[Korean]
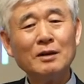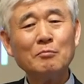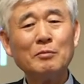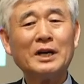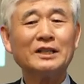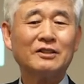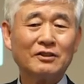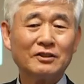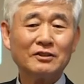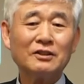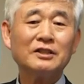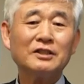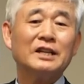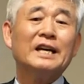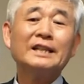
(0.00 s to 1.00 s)

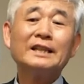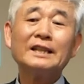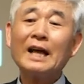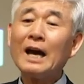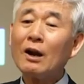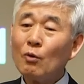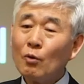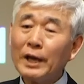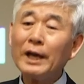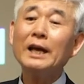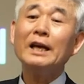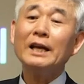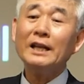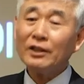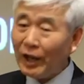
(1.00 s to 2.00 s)
파트너들은 따라오게
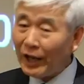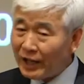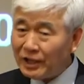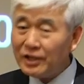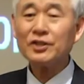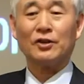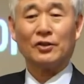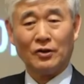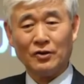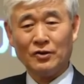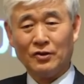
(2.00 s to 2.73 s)
돼 있어요.